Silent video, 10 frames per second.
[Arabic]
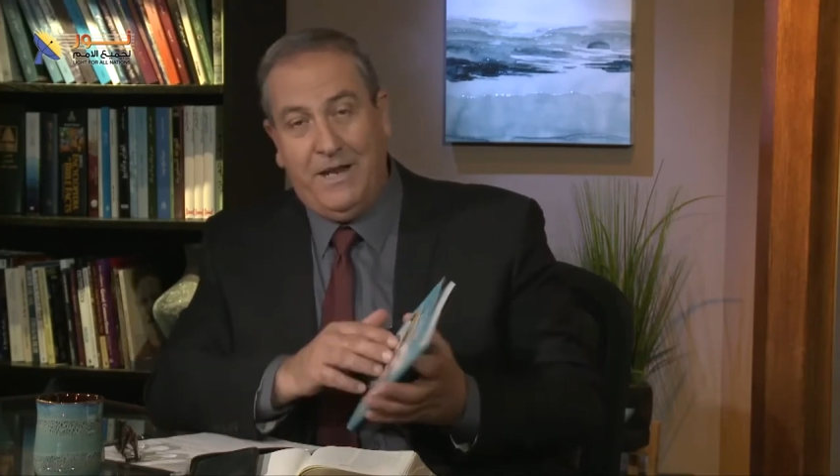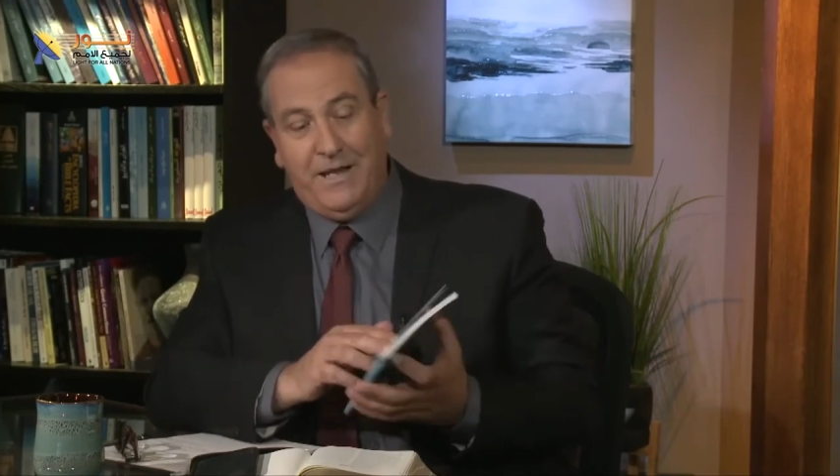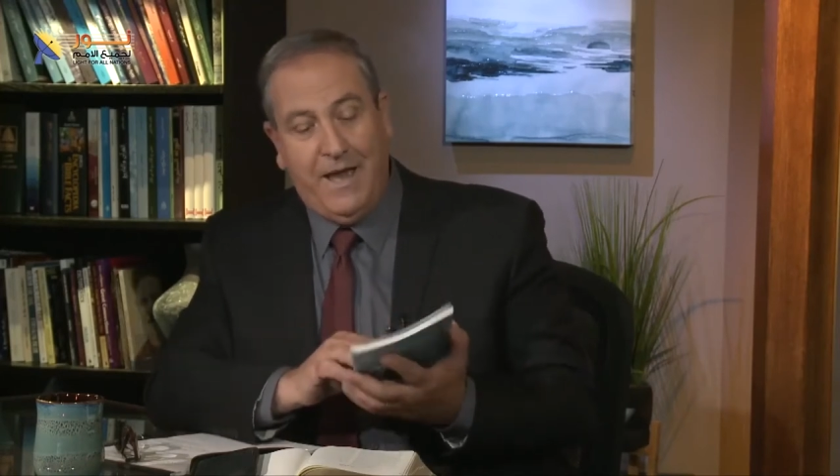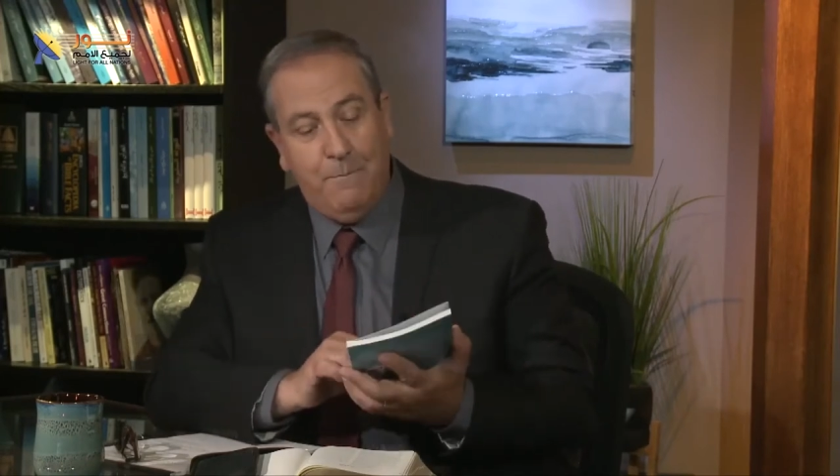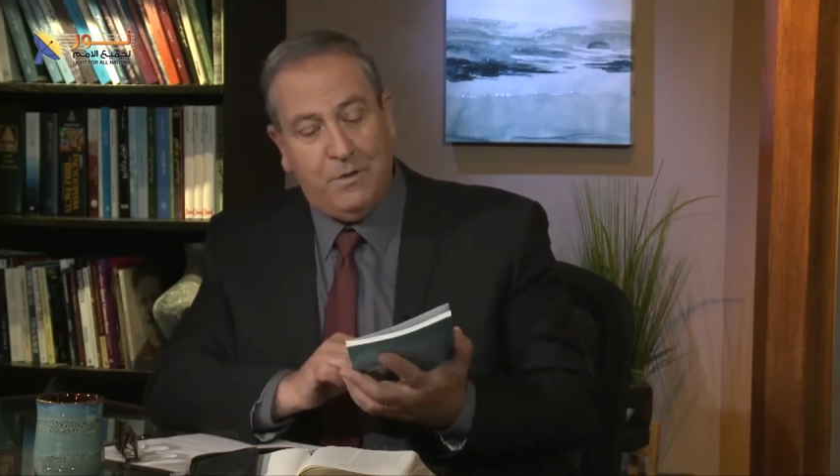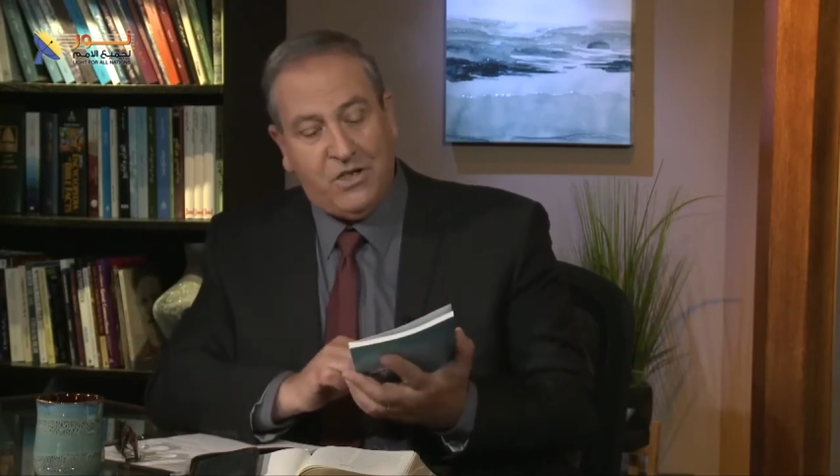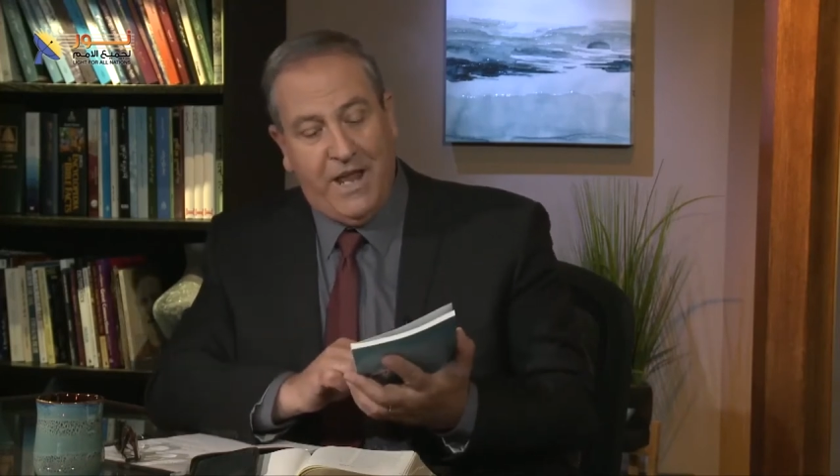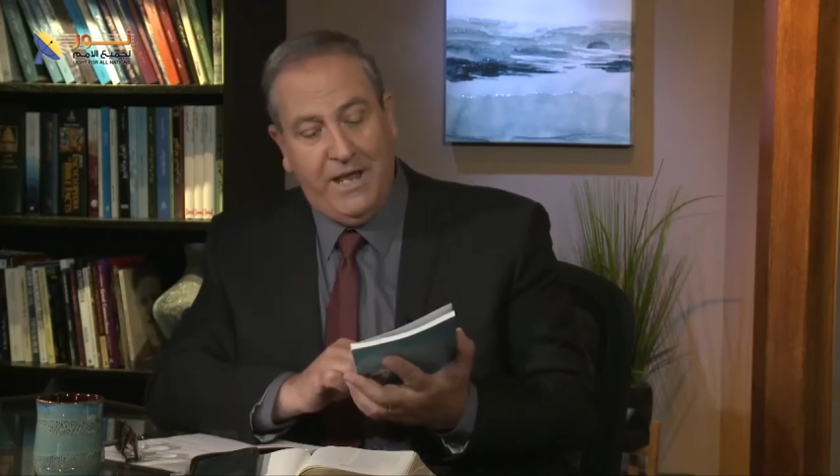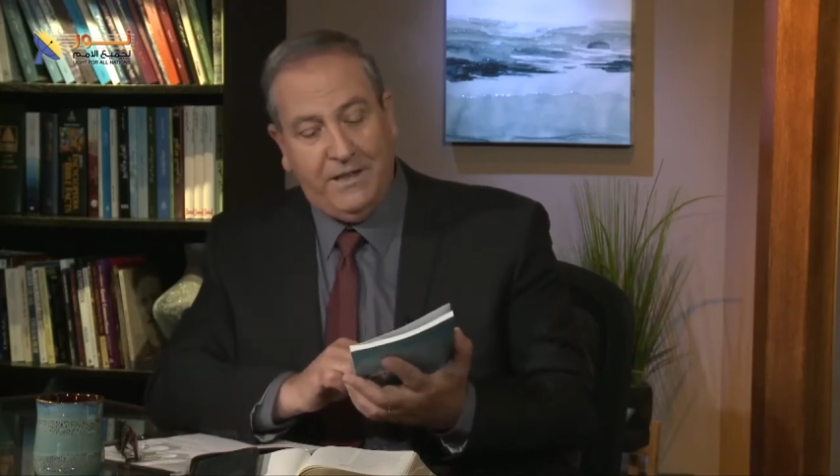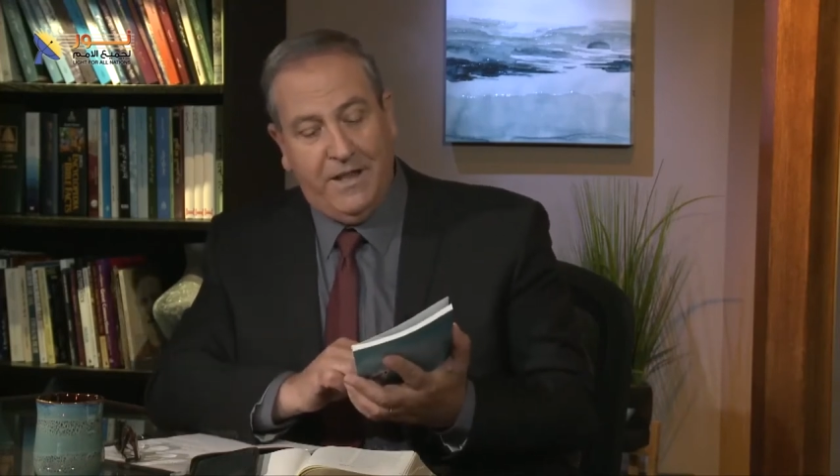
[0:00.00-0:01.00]
اللي كان
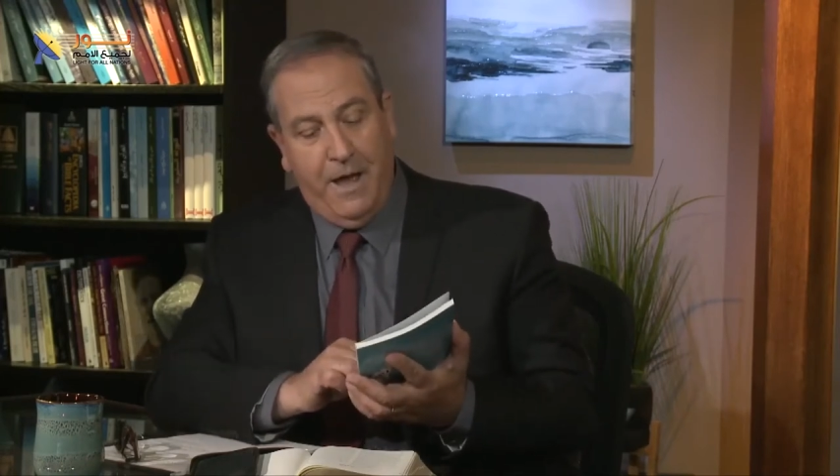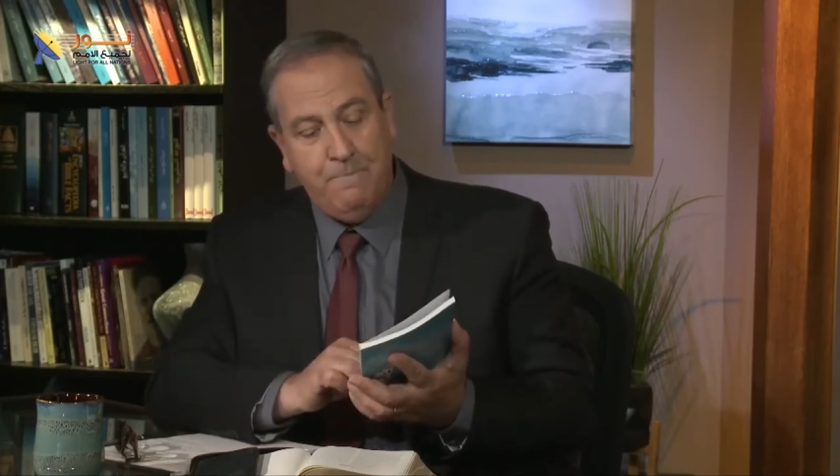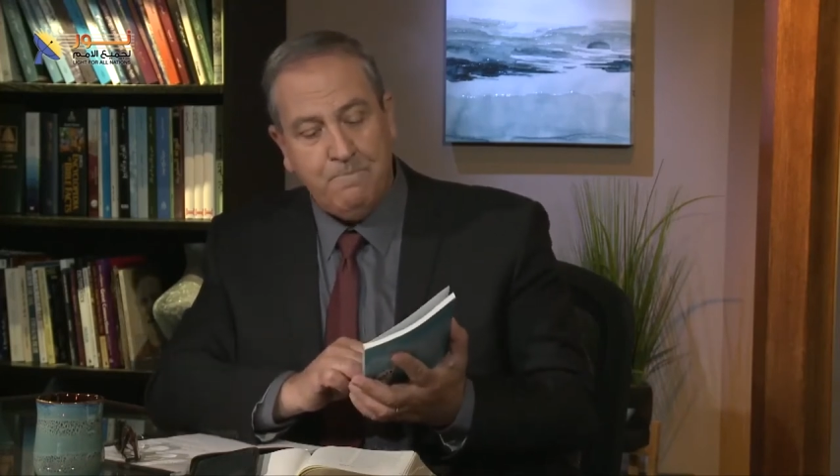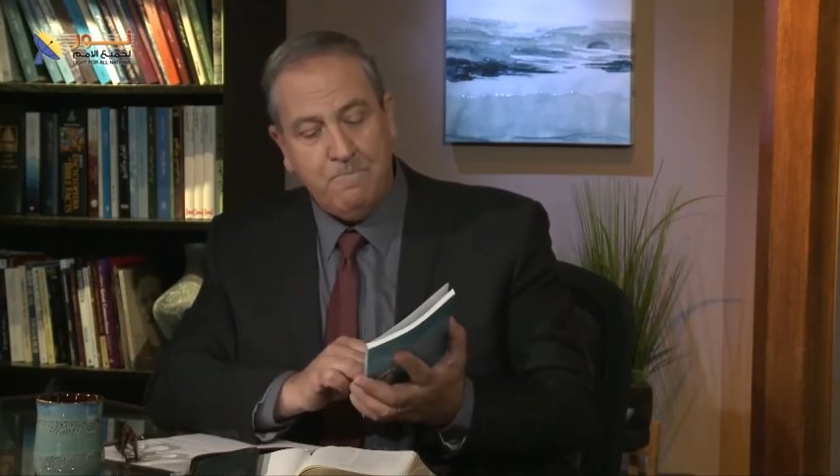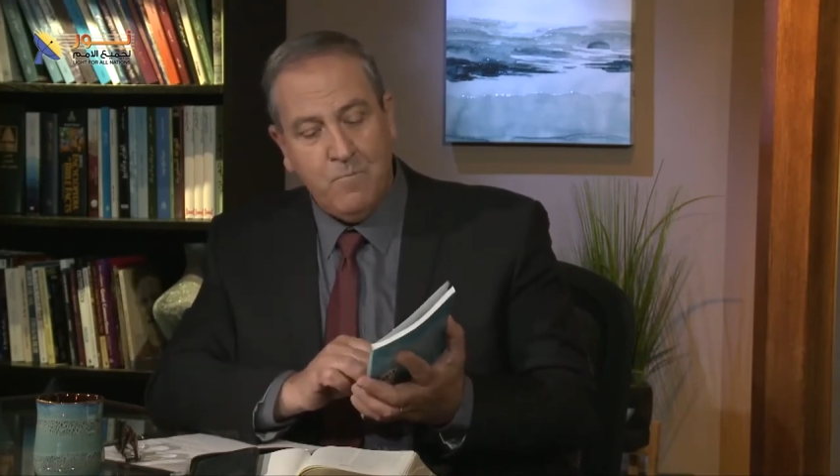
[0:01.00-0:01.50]
بشاهدنا